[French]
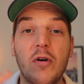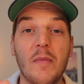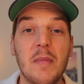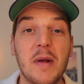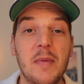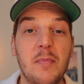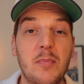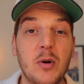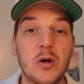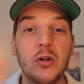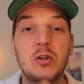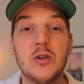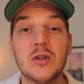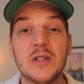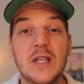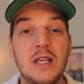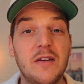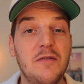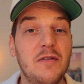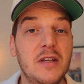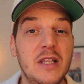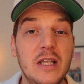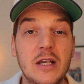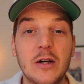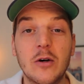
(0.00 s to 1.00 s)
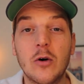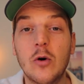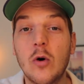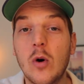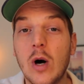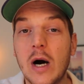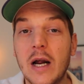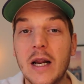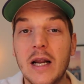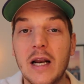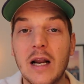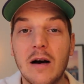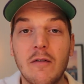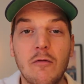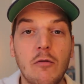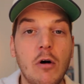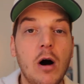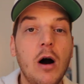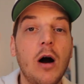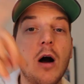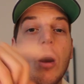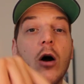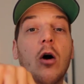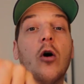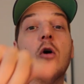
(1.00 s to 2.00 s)
pouvez mettre pause sur cette vidéo, aller la
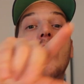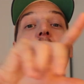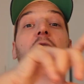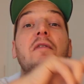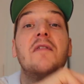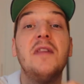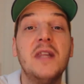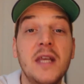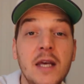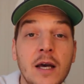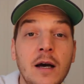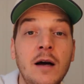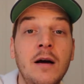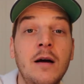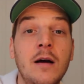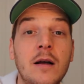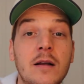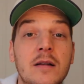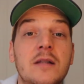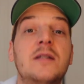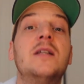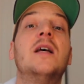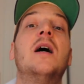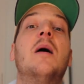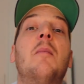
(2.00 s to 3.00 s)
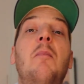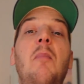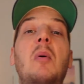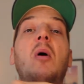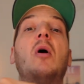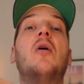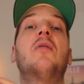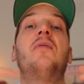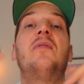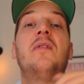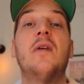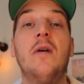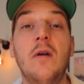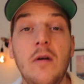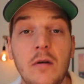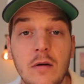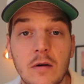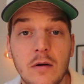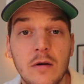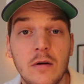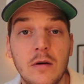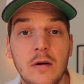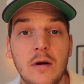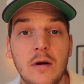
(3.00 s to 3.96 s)
voir, revenir, c'est important.